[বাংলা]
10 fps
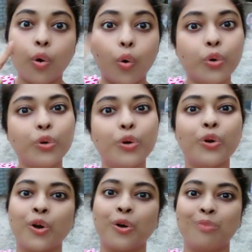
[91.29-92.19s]
অন্য
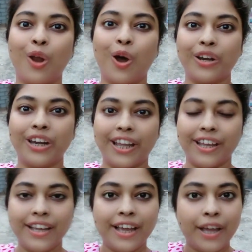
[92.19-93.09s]
রকম ব্লগ নিয়ে
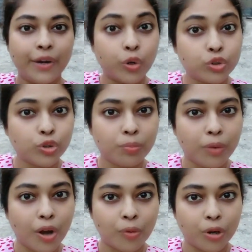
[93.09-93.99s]
নতুন
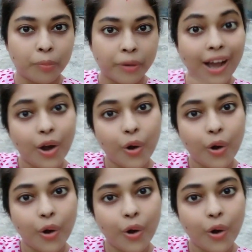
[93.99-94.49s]
ব্লগ বলবো না